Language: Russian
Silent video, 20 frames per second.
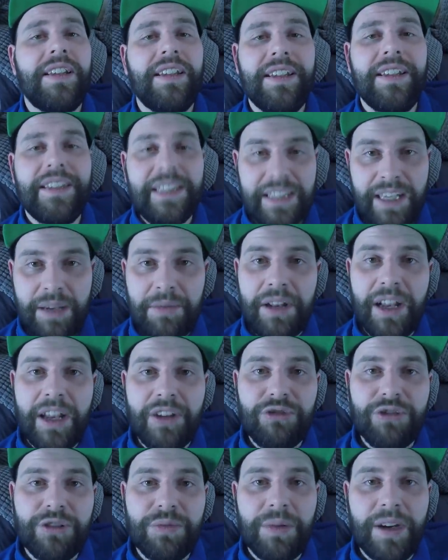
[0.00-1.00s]
И сами
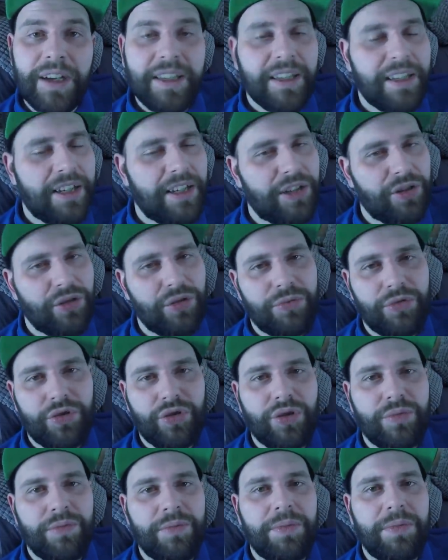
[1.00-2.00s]
ляжем спать, и я думаю,
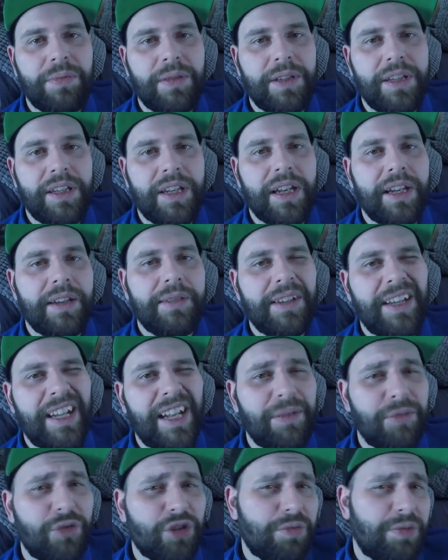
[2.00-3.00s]
что мы победили.
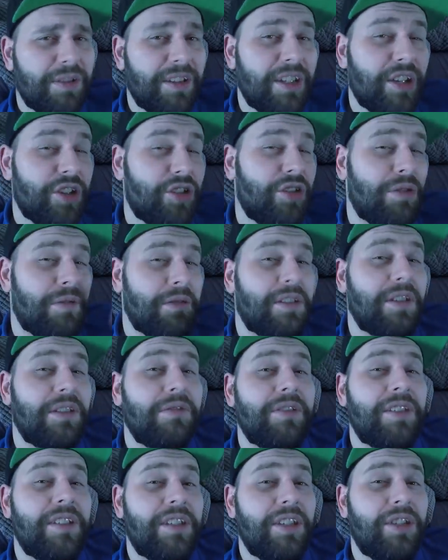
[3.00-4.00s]
Или, может быть, дождемся
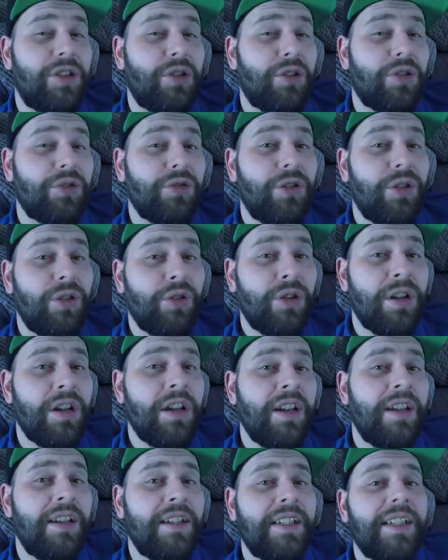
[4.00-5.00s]

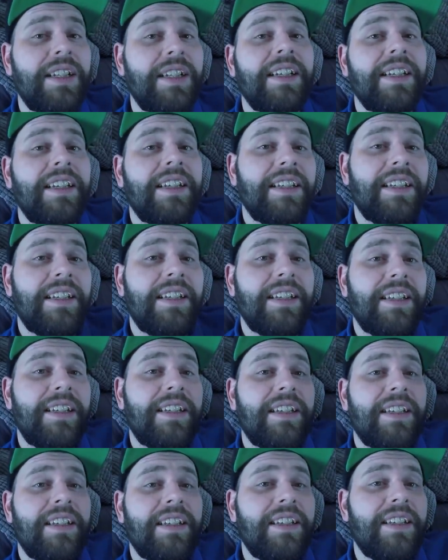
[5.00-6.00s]
23.00
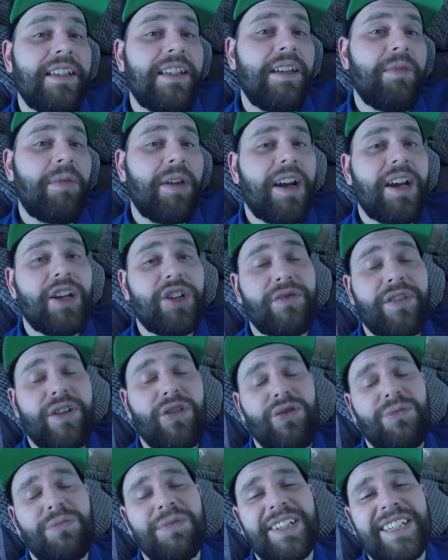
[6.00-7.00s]
и покажем, в
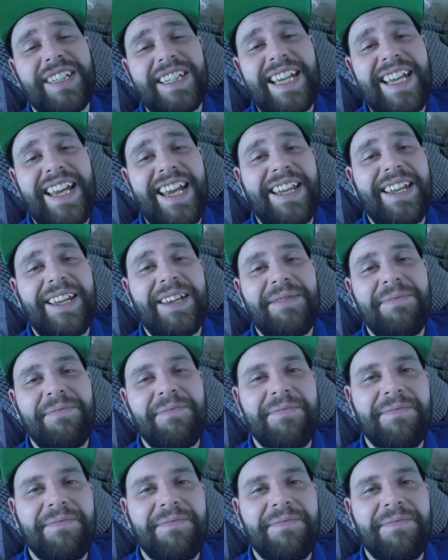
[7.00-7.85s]
каком мы состоянии.